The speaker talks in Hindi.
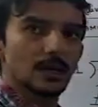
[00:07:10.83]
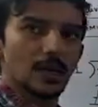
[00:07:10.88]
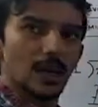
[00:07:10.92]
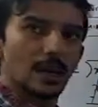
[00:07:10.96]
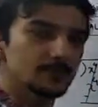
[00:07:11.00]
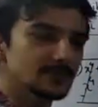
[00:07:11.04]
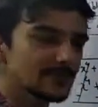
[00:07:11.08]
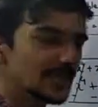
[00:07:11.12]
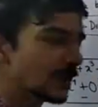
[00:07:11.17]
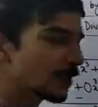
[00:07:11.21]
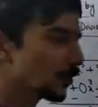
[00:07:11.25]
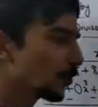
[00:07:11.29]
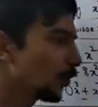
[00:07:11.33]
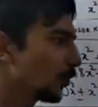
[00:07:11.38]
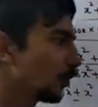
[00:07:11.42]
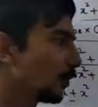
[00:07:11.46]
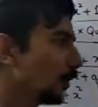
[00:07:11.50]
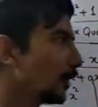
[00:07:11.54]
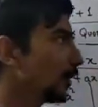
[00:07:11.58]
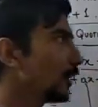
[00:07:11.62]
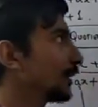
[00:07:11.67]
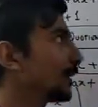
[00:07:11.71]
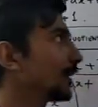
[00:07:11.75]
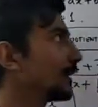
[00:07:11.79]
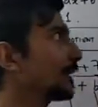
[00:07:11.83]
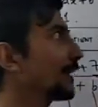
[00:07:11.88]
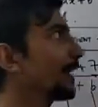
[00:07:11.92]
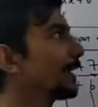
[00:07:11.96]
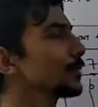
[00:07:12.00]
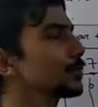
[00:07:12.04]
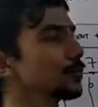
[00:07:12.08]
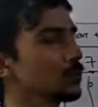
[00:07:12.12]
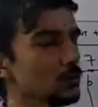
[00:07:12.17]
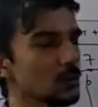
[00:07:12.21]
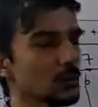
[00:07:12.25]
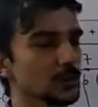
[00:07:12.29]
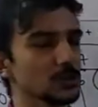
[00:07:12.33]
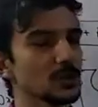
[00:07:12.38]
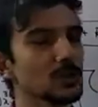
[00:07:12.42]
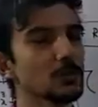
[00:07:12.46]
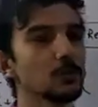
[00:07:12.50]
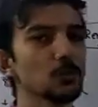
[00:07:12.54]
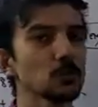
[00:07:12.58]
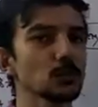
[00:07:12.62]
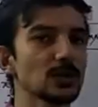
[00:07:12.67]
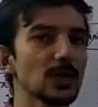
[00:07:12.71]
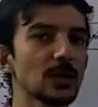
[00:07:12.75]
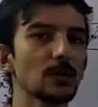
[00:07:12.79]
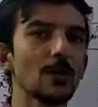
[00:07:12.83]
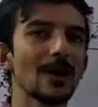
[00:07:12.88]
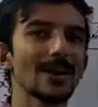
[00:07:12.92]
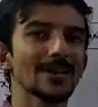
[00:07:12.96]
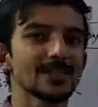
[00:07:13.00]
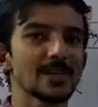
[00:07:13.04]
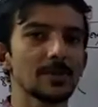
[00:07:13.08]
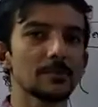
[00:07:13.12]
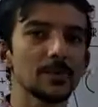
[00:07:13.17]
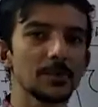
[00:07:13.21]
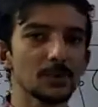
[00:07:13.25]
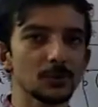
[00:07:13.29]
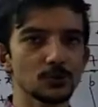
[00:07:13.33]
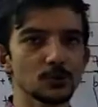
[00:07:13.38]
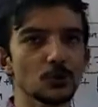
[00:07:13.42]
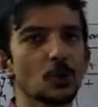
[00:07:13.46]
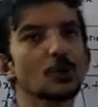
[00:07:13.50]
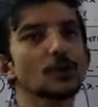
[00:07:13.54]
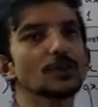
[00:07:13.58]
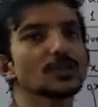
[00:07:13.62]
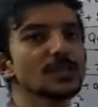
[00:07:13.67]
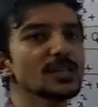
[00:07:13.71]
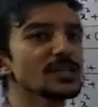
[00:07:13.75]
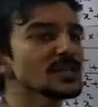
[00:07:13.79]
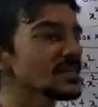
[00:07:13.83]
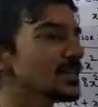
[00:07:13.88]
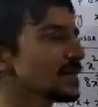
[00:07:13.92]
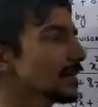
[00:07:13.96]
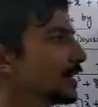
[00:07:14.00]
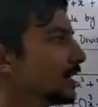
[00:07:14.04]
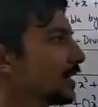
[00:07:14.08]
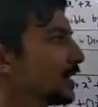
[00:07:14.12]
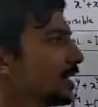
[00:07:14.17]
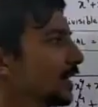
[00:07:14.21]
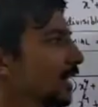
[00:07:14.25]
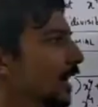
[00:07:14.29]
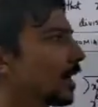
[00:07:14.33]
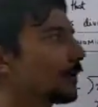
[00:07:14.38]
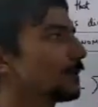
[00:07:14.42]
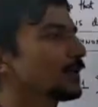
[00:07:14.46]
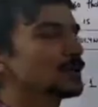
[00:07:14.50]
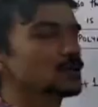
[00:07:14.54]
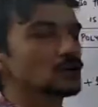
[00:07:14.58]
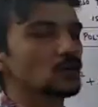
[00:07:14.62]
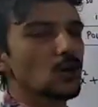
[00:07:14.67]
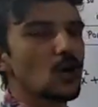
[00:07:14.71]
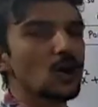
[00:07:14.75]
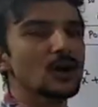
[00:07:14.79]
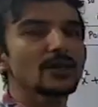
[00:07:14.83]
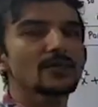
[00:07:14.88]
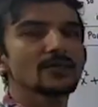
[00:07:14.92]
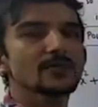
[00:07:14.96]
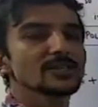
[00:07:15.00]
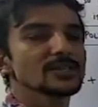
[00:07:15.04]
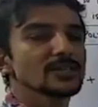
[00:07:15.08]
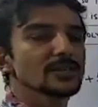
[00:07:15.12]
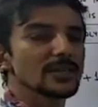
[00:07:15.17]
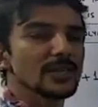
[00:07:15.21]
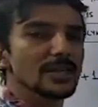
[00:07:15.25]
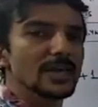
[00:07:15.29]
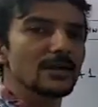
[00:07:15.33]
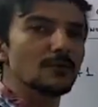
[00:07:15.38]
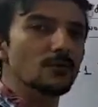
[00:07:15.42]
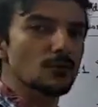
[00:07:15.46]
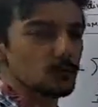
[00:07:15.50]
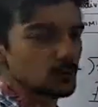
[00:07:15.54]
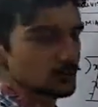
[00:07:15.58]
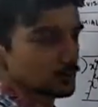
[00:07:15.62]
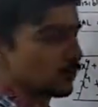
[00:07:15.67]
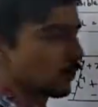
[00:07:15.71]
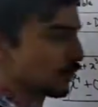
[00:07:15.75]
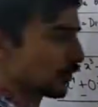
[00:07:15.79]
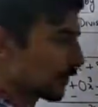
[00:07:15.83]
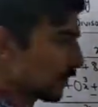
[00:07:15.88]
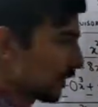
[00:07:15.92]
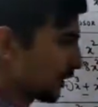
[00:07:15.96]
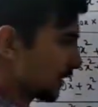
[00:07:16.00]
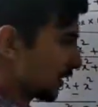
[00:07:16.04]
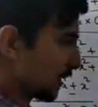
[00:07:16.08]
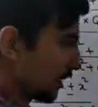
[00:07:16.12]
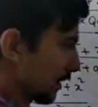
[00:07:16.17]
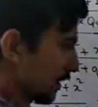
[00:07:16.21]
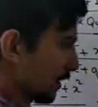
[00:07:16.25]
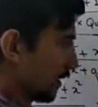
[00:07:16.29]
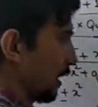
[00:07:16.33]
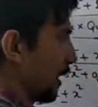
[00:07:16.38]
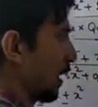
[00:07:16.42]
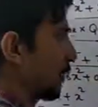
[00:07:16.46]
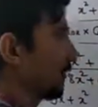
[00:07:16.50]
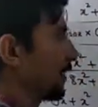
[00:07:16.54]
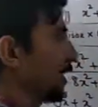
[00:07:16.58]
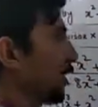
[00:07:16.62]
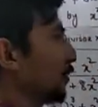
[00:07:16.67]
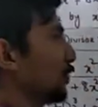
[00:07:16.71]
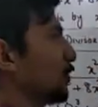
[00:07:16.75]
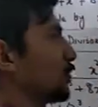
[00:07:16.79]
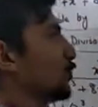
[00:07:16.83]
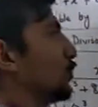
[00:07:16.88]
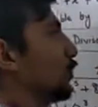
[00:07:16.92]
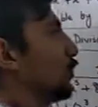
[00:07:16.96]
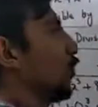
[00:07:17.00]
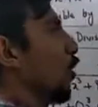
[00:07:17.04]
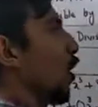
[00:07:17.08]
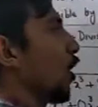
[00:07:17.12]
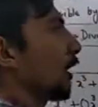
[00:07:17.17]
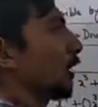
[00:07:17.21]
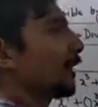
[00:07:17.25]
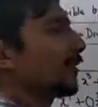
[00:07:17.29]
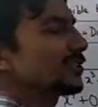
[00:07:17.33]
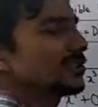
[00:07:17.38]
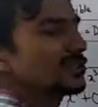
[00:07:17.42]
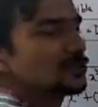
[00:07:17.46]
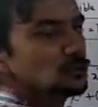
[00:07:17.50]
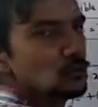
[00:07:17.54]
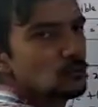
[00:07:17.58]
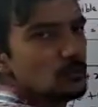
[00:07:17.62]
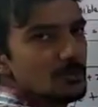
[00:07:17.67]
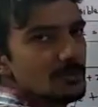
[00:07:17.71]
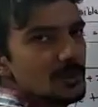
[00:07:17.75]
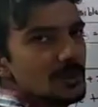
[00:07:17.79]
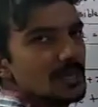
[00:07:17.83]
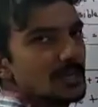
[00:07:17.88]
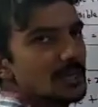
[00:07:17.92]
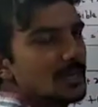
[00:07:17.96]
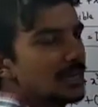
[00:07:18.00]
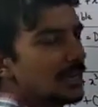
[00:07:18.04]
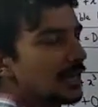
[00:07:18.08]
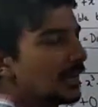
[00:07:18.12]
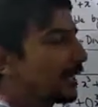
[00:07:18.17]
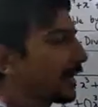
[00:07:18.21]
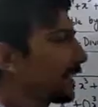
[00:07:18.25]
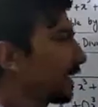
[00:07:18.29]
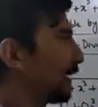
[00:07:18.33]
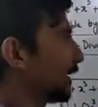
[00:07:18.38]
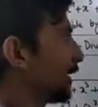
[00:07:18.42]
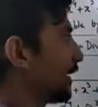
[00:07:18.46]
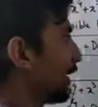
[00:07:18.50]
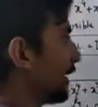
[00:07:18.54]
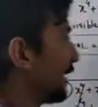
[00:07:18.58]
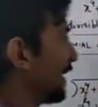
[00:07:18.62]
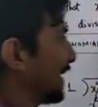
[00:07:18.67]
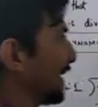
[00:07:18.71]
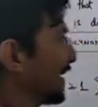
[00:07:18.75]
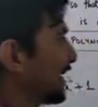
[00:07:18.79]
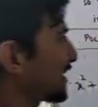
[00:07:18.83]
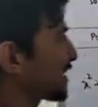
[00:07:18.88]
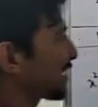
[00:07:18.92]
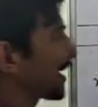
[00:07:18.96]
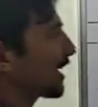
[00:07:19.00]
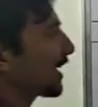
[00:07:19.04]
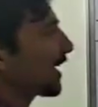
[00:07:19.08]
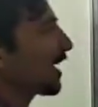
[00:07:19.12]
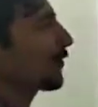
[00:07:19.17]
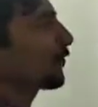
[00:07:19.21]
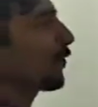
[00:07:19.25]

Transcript: अब देखो ये जो क्वेश्चन पूछ रहा है वो एक्चुअल में कुछ और चीज है हमने जो लॉन्ग डिविजन किया वो कुछ और चीज है अब देखो इसको लॉन्ग डिविजन जो भी मैंने किया है इसका ये